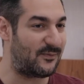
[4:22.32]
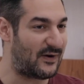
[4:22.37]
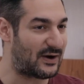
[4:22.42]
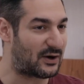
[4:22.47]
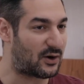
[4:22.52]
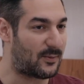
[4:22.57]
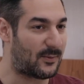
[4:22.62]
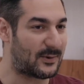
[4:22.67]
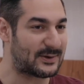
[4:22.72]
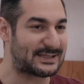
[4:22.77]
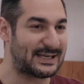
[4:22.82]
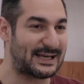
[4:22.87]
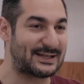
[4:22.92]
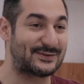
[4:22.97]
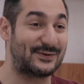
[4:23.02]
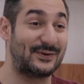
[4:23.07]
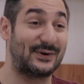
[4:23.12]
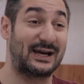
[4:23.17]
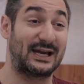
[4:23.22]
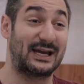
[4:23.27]
va commencer à
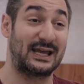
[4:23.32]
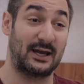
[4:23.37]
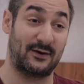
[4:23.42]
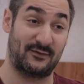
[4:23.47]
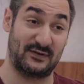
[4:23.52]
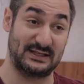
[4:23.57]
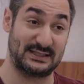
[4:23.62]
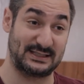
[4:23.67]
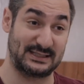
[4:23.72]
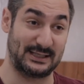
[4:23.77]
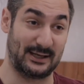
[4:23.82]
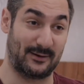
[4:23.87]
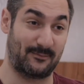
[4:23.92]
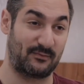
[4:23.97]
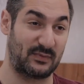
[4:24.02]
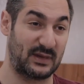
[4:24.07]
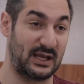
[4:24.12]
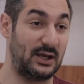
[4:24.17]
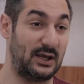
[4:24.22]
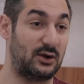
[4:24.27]
se réinvestir
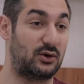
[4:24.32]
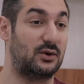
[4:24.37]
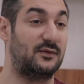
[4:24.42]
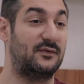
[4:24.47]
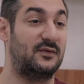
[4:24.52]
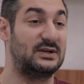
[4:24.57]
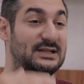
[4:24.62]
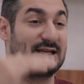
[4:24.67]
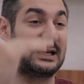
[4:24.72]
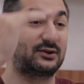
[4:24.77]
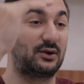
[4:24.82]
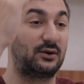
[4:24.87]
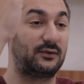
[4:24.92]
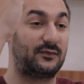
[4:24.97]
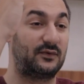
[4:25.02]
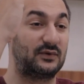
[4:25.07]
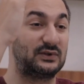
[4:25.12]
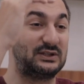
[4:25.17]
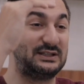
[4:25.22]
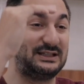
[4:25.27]
et que vos attentes
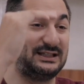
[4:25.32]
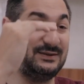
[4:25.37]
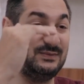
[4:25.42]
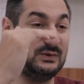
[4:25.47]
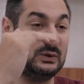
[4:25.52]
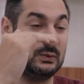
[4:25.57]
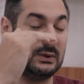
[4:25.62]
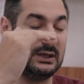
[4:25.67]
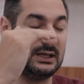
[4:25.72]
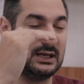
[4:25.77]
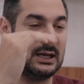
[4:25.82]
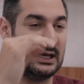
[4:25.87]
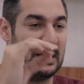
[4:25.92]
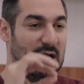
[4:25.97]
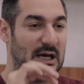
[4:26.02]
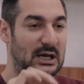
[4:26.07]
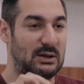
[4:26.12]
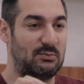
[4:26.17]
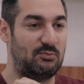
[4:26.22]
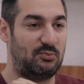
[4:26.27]
vont diminuer
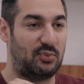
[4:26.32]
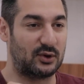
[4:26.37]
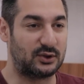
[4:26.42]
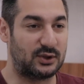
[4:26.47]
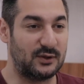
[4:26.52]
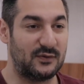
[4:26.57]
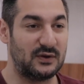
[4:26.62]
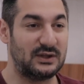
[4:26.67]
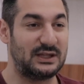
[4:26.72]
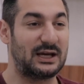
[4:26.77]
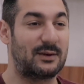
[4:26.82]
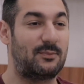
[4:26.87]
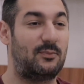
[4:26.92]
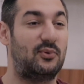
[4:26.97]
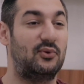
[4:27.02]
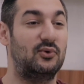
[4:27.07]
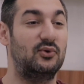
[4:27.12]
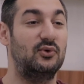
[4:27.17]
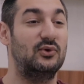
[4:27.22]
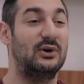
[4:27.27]
pour devenir
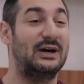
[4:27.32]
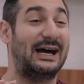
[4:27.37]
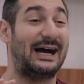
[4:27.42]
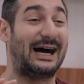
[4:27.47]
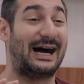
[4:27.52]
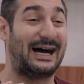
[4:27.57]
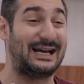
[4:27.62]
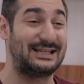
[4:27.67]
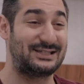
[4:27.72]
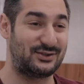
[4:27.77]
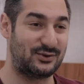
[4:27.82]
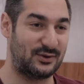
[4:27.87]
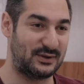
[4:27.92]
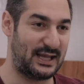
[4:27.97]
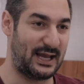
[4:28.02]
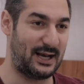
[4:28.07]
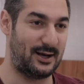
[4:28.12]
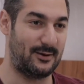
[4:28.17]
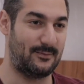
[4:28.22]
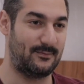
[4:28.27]
plus
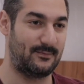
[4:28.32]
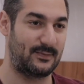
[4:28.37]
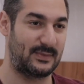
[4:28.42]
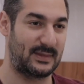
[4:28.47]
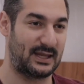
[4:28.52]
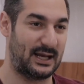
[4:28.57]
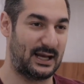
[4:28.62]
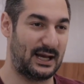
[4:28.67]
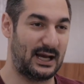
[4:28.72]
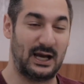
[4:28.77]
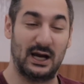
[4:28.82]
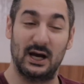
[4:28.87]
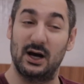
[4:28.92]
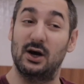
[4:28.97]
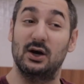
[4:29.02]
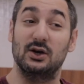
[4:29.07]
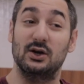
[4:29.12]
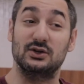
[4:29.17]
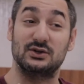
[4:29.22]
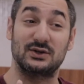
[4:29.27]
rationnel.
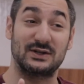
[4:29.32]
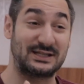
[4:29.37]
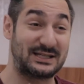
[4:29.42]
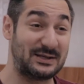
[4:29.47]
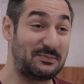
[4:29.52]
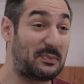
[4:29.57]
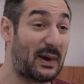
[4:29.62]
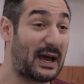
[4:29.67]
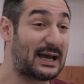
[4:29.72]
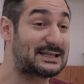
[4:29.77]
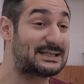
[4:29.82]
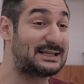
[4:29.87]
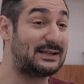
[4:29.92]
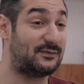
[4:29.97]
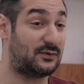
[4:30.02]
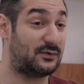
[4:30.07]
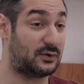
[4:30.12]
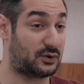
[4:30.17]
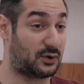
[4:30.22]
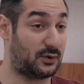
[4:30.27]
Je ne dis pas que c'est
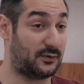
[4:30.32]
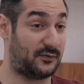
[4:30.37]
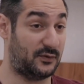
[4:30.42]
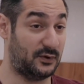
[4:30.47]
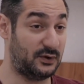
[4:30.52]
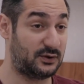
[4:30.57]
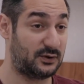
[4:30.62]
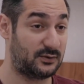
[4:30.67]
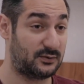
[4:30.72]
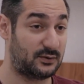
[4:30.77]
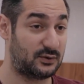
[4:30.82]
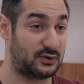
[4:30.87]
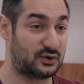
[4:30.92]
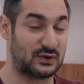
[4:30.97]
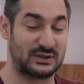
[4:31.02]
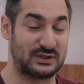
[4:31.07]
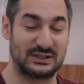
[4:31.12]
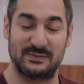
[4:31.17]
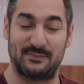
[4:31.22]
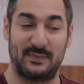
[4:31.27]
votre faute,
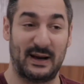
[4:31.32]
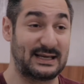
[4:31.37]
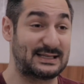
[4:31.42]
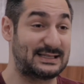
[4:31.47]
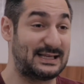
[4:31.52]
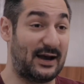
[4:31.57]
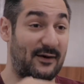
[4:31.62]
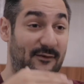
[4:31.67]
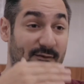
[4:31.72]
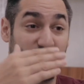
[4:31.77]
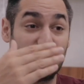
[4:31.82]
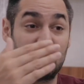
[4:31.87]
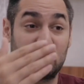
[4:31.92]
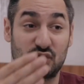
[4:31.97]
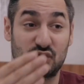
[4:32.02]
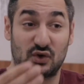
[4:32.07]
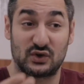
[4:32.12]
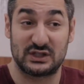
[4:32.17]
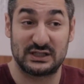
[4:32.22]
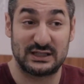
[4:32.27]
je ne dis pas que c'est à vous de
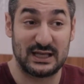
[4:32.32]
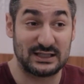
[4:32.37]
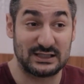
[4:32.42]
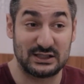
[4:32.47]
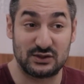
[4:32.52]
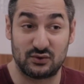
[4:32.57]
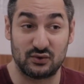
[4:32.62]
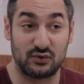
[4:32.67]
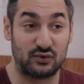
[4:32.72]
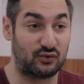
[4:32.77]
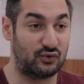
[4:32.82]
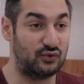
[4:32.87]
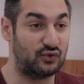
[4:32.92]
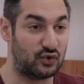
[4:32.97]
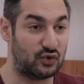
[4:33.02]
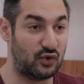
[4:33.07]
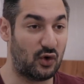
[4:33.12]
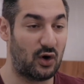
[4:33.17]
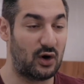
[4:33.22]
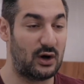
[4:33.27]
changer d'attitude
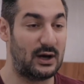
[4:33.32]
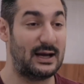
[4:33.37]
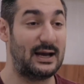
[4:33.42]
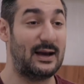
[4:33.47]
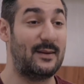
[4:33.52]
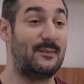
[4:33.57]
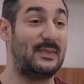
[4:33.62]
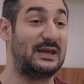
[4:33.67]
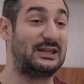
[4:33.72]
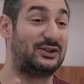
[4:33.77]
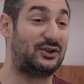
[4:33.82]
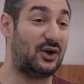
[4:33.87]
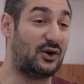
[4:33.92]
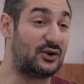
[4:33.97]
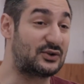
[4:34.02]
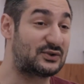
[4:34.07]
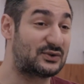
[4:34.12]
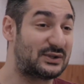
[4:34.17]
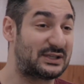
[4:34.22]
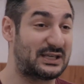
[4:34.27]
toujours, mais
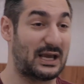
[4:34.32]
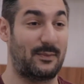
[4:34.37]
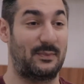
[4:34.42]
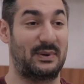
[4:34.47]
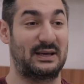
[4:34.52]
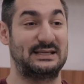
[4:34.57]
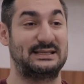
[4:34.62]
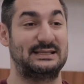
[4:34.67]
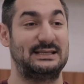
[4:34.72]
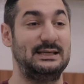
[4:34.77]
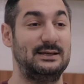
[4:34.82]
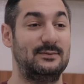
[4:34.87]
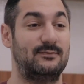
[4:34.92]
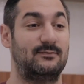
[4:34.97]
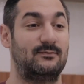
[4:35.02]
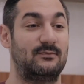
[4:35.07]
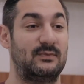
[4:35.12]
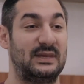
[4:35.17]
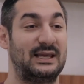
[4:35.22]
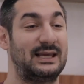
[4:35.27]
dans ce cas précis,
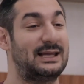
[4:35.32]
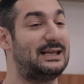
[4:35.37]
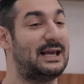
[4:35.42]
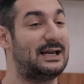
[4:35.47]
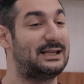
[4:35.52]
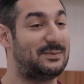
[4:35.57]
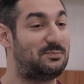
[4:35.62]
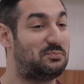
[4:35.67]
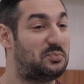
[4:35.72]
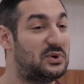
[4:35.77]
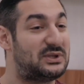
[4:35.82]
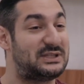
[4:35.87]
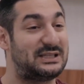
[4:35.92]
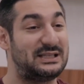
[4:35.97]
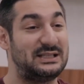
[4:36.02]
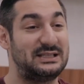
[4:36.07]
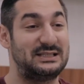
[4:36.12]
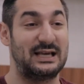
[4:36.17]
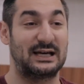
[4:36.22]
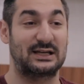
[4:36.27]
il y a des
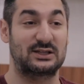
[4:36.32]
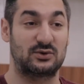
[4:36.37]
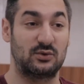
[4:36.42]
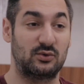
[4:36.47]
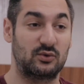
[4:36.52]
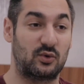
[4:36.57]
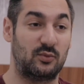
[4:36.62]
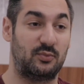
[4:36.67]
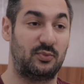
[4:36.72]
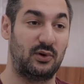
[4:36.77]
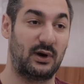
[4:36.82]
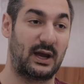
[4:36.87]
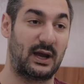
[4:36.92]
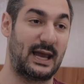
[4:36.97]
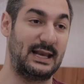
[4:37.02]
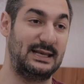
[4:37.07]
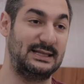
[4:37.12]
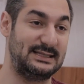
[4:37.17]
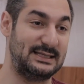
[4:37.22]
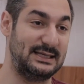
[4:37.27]
petites actions qu'on peut
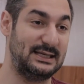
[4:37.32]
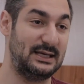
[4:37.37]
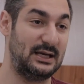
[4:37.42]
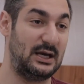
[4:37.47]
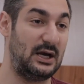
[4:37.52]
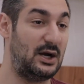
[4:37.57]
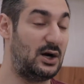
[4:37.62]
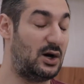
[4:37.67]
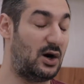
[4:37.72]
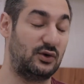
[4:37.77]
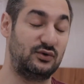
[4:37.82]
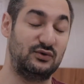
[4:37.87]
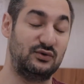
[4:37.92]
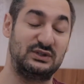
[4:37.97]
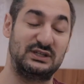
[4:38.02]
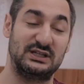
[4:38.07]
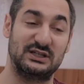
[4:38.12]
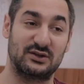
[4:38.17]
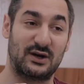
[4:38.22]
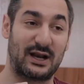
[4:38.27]
réaliser en
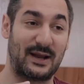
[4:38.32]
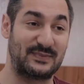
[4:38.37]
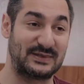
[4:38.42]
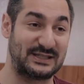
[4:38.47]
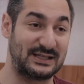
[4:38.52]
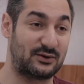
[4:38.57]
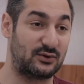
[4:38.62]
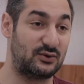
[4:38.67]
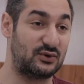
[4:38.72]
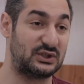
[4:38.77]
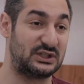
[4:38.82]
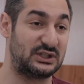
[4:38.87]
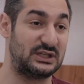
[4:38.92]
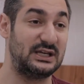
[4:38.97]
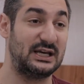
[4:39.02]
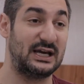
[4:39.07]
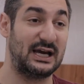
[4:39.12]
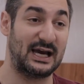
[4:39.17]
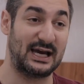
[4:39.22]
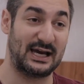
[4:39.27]
utilisant la
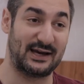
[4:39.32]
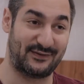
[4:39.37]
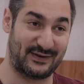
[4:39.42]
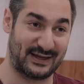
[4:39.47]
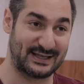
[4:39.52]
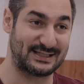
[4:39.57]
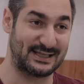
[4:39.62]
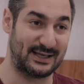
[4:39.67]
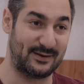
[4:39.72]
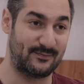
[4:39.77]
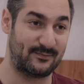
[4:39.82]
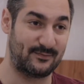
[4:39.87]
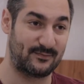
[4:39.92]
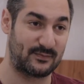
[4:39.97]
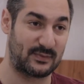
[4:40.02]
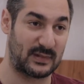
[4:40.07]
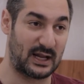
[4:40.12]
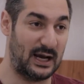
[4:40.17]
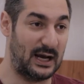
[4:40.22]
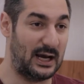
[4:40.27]
psychologie inversée.
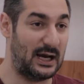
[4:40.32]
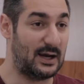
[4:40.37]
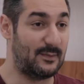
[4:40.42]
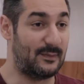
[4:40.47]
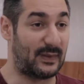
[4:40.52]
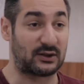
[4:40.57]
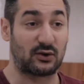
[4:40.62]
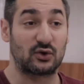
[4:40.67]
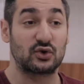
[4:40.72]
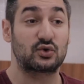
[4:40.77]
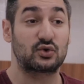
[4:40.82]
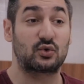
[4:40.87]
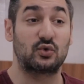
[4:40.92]
Maintenant, je